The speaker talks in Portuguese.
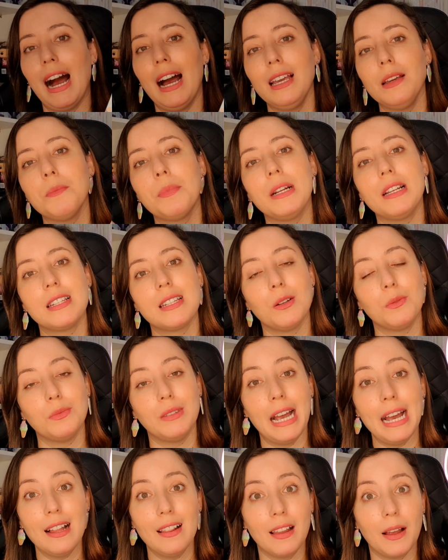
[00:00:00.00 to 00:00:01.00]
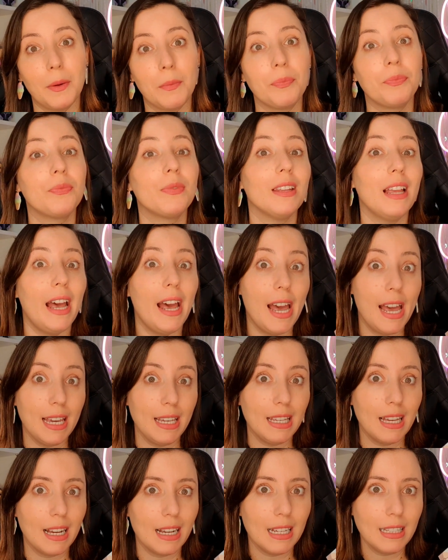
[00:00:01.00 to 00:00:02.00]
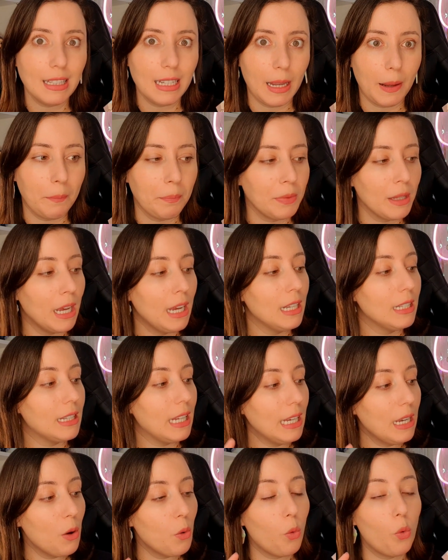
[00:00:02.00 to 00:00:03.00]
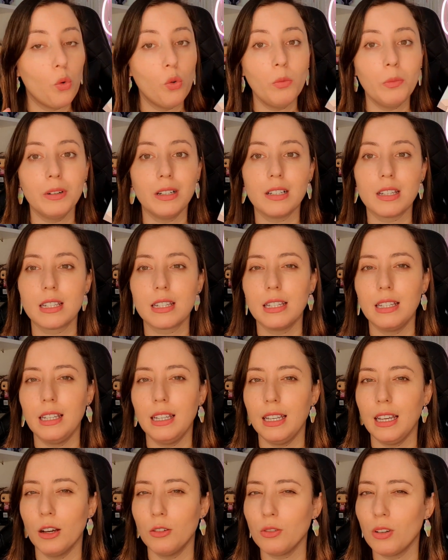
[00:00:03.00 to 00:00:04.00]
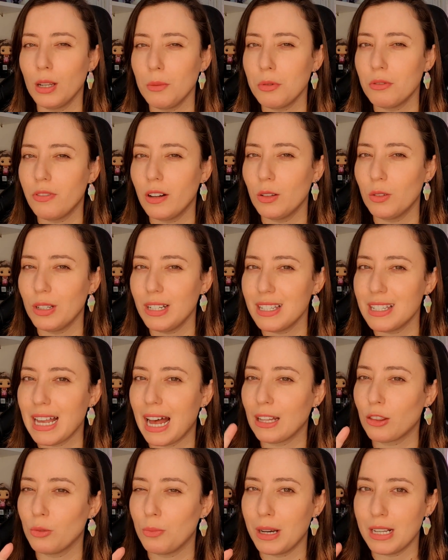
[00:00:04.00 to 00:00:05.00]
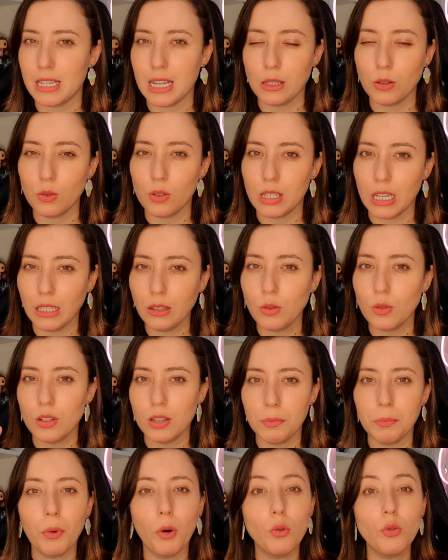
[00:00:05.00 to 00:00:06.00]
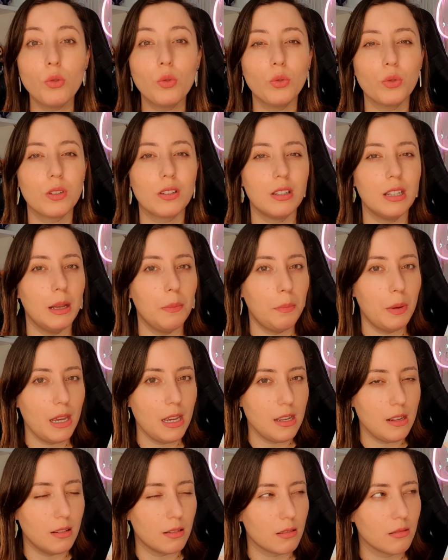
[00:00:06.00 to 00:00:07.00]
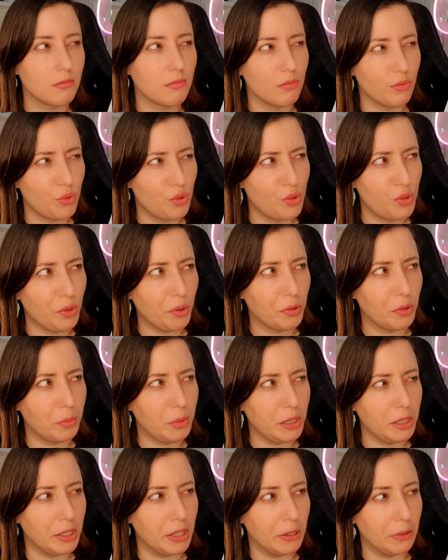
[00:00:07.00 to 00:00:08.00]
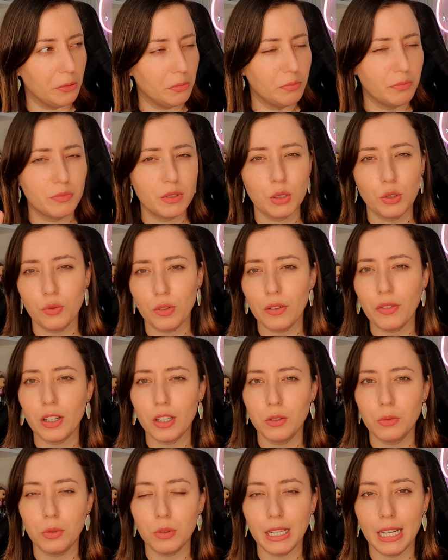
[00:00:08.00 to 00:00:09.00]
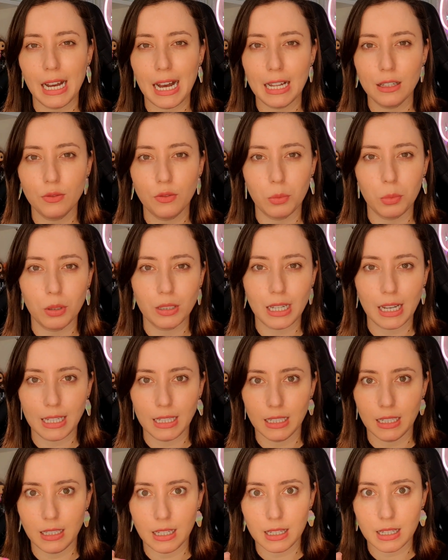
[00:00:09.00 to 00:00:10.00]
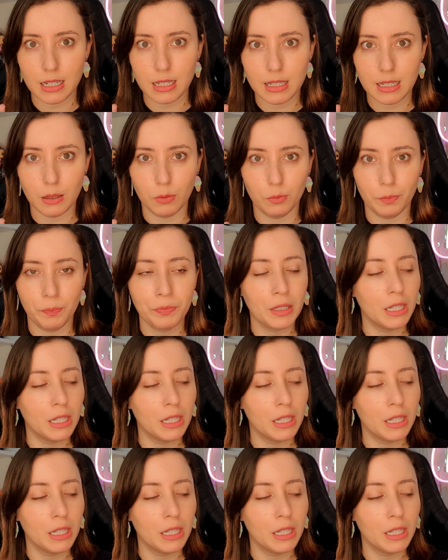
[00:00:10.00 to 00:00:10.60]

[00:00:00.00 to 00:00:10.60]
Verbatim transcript: a impressão dela é em HD. Tem algumas que eu não lembro o valor exato, mas é 200 e poucos dpi's, se eu não me engano. Se eu estiver falando errado, vou botar aqui na descrição,